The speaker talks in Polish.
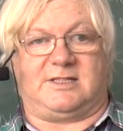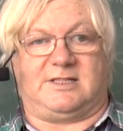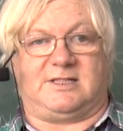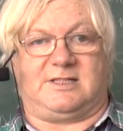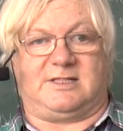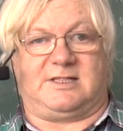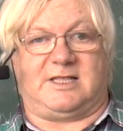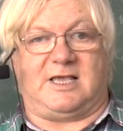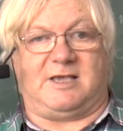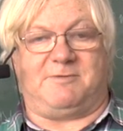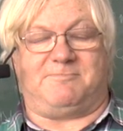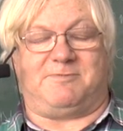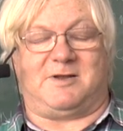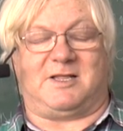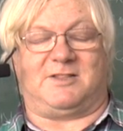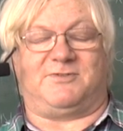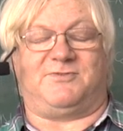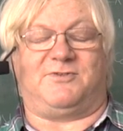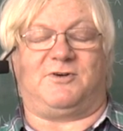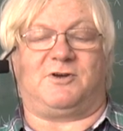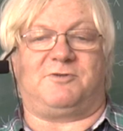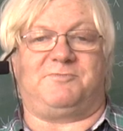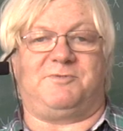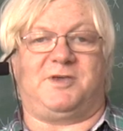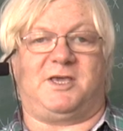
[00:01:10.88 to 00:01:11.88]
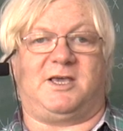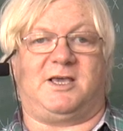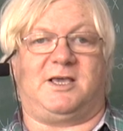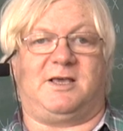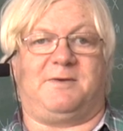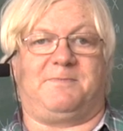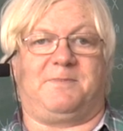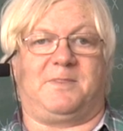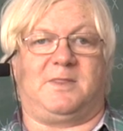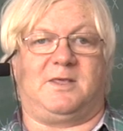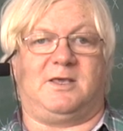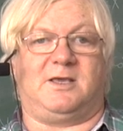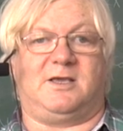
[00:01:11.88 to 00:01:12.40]
tej platformie
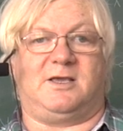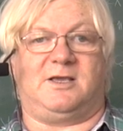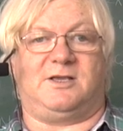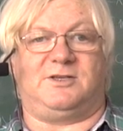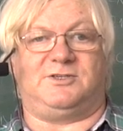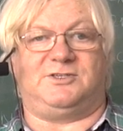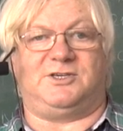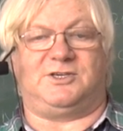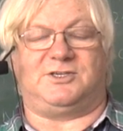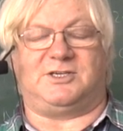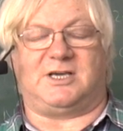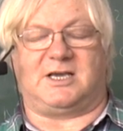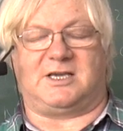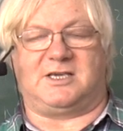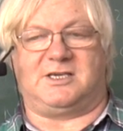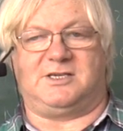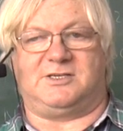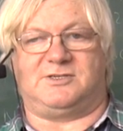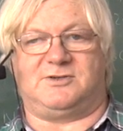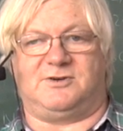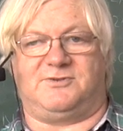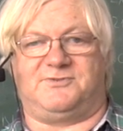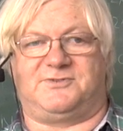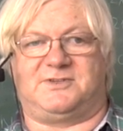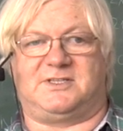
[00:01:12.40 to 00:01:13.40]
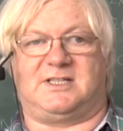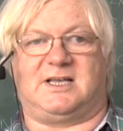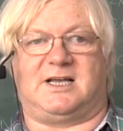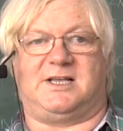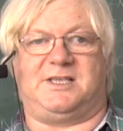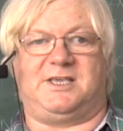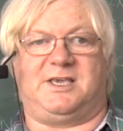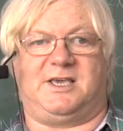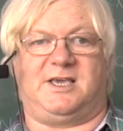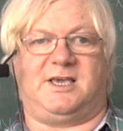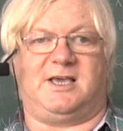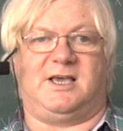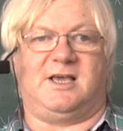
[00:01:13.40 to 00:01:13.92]
dzieciaki są w
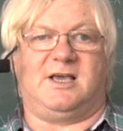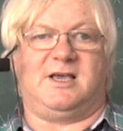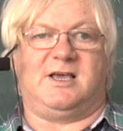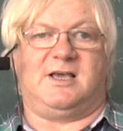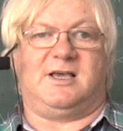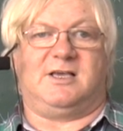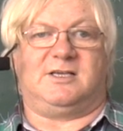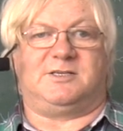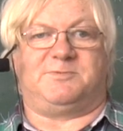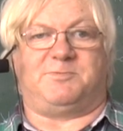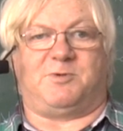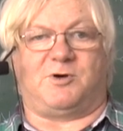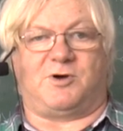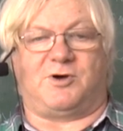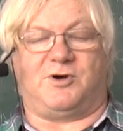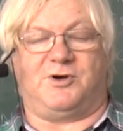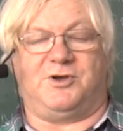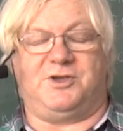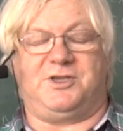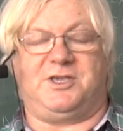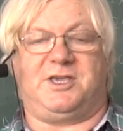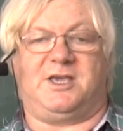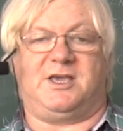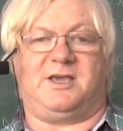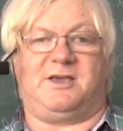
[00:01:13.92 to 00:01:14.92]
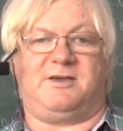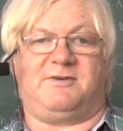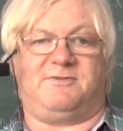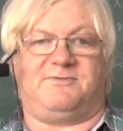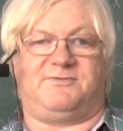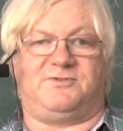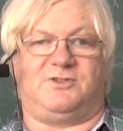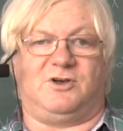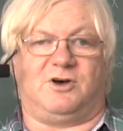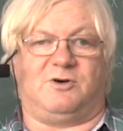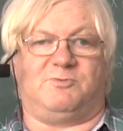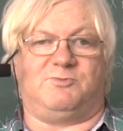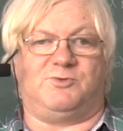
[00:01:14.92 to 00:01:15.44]
stanie spokojnie w
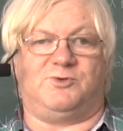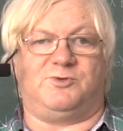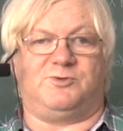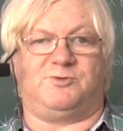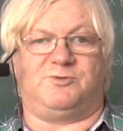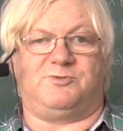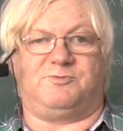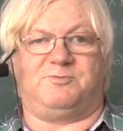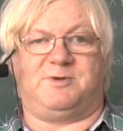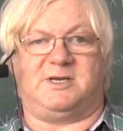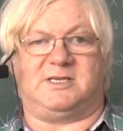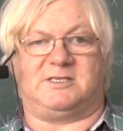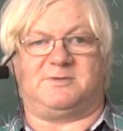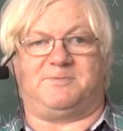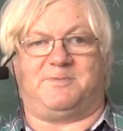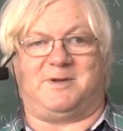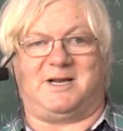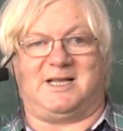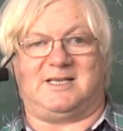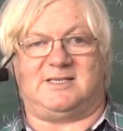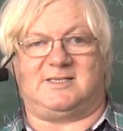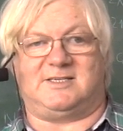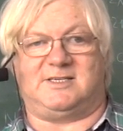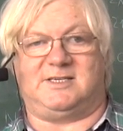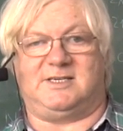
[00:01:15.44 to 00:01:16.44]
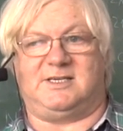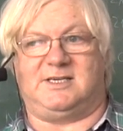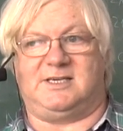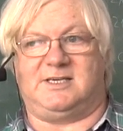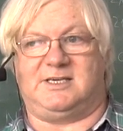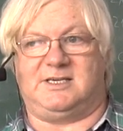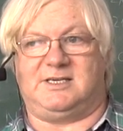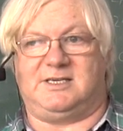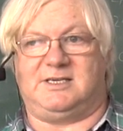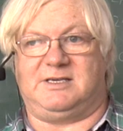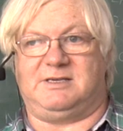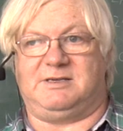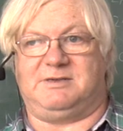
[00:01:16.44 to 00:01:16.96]
domu, bez
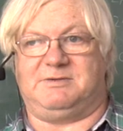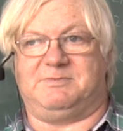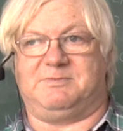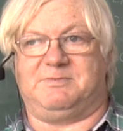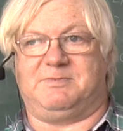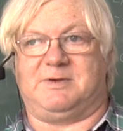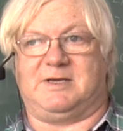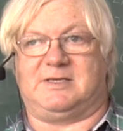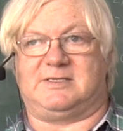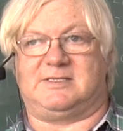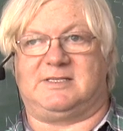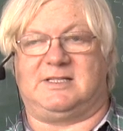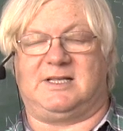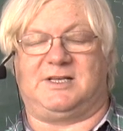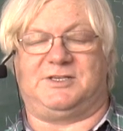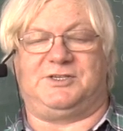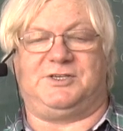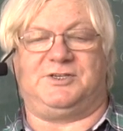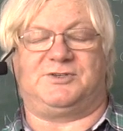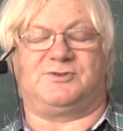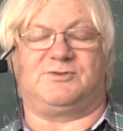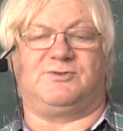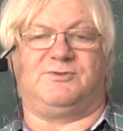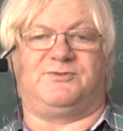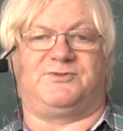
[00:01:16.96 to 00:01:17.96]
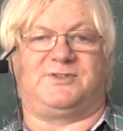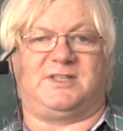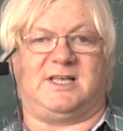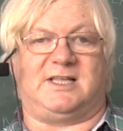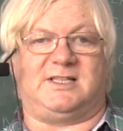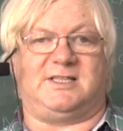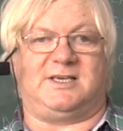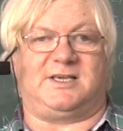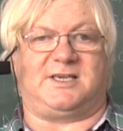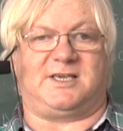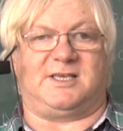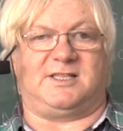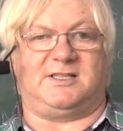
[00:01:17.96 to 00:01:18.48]
presji i bez nacisku,
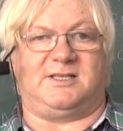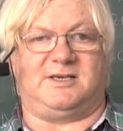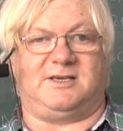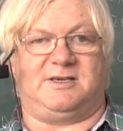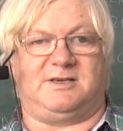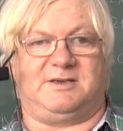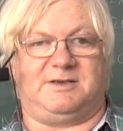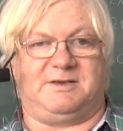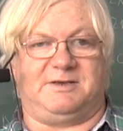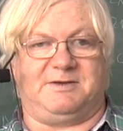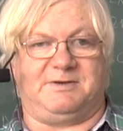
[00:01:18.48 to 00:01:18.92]
wtedy kiedy